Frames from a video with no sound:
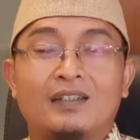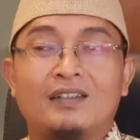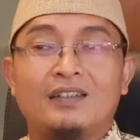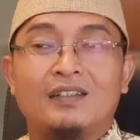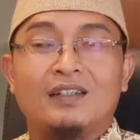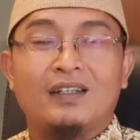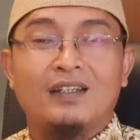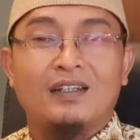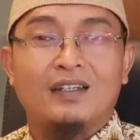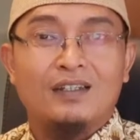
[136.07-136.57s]

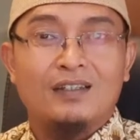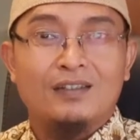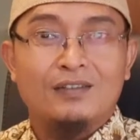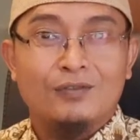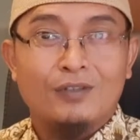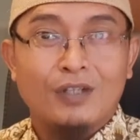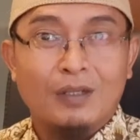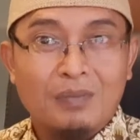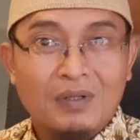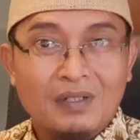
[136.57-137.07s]
ya,
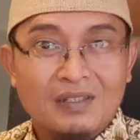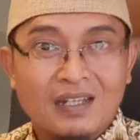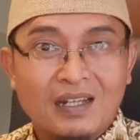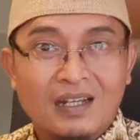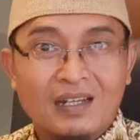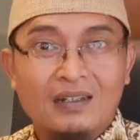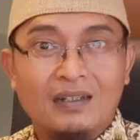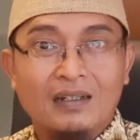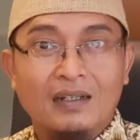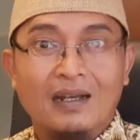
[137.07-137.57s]
sudah
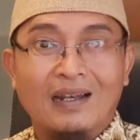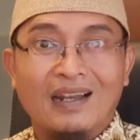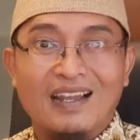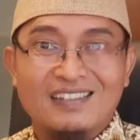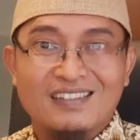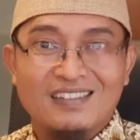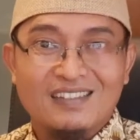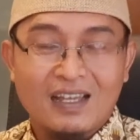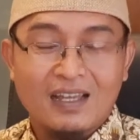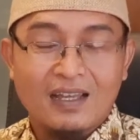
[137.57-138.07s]
berjalan dengan
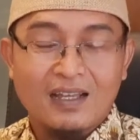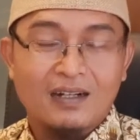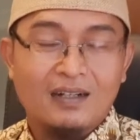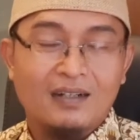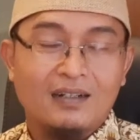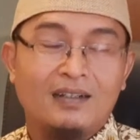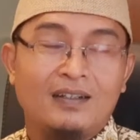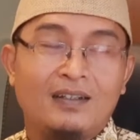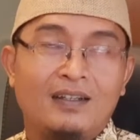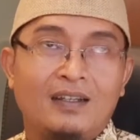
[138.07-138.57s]

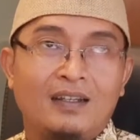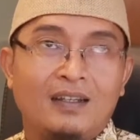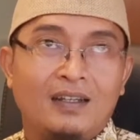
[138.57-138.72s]
lancar